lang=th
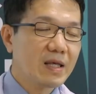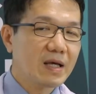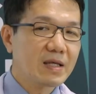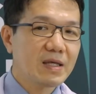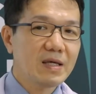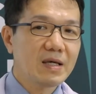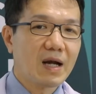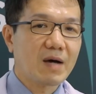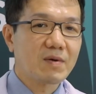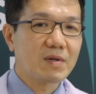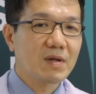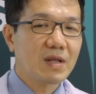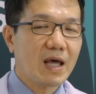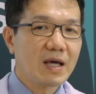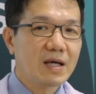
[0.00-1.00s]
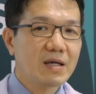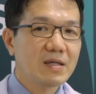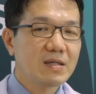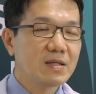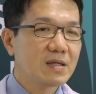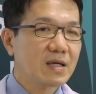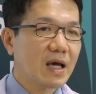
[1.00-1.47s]
อย่างที่กล่าวตอนแรกก็
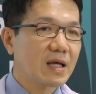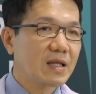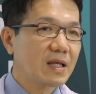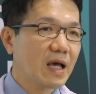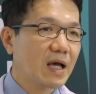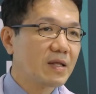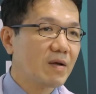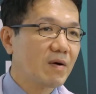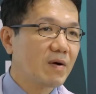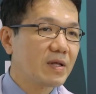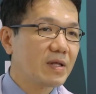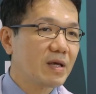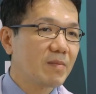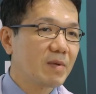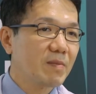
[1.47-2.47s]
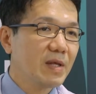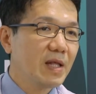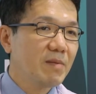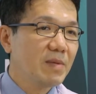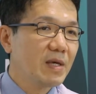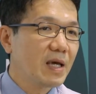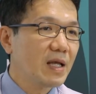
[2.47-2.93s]
คือการนอนเนี่ยมันไม่
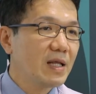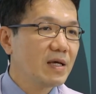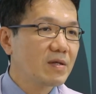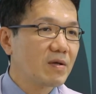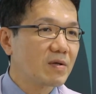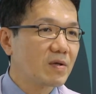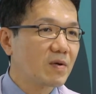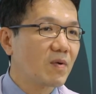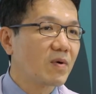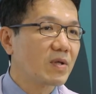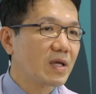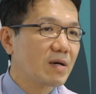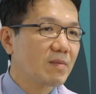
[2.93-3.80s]
ได้มีแค่เรื่องนอนกรน